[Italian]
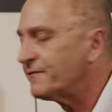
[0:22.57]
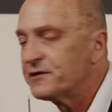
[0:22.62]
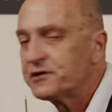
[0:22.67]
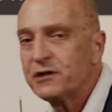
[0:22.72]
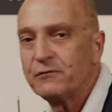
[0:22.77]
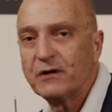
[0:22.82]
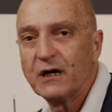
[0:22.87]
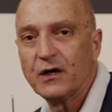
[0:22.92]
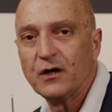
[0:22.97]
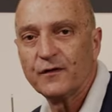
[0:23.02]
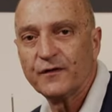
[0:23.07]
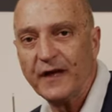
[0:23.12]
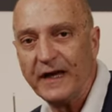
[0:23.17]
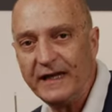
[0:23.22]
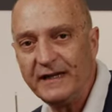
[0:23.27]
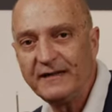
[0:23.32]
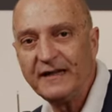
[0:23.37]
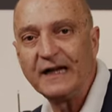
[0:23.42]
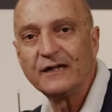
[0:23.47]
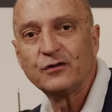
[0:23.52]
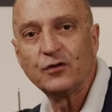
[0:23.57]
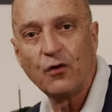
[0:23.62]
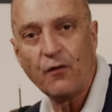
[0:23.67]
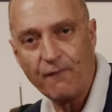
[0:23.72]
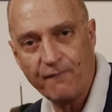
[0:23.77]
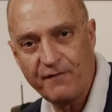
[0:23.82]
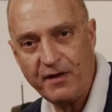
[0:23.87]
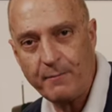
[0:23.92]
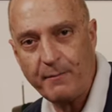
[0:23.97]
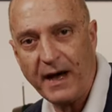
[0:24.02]
facciamo una cosa. Intanto
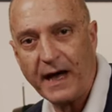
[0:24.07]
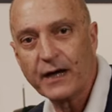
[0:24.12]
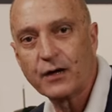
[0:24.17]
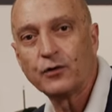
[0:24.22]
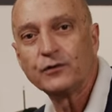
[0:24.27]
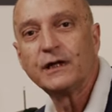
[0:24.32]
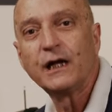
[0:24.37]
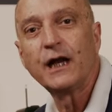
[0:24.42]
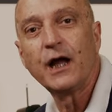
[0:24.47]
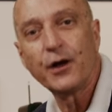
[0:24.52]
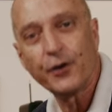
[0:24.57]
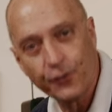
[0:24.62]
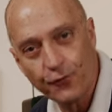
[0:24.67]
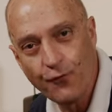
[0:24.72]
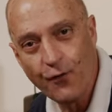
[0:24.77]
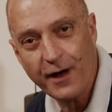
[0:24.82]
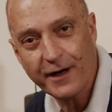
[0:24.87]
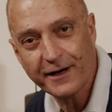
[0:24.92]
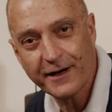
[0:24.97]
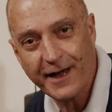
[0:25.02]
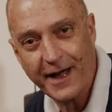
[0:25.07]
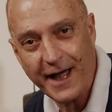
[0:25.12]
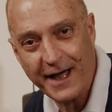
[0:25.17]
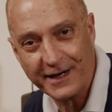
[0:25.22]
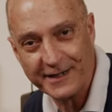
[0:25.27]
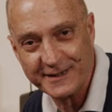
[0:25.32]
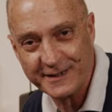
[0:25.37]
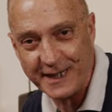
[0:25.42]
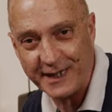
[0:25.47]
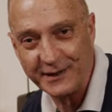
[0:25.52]
vi parlo della Ruark
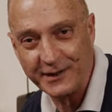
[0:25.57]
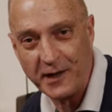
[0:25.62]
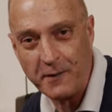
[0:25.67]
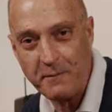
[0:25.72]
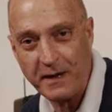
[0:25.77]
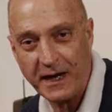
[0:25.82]
R7